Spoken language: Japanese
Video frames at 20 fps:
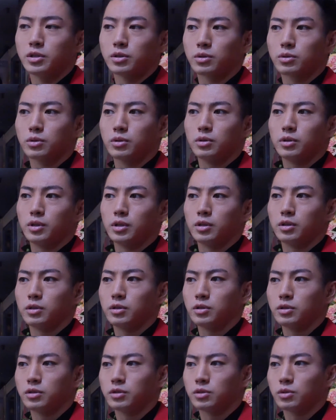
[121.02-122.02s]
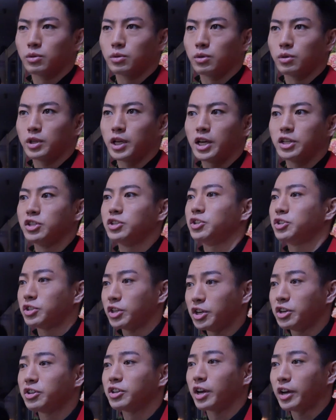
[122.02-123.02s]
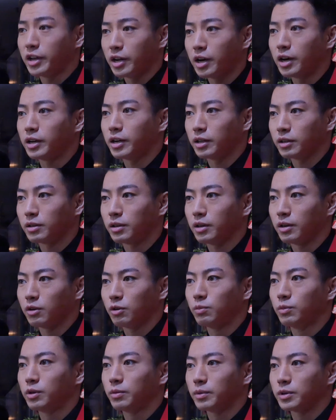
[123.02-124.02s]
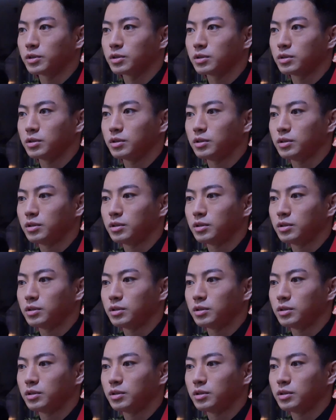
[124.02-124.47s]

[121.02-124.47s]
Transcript: 身ちょっと大事にしていきたいななんて思います。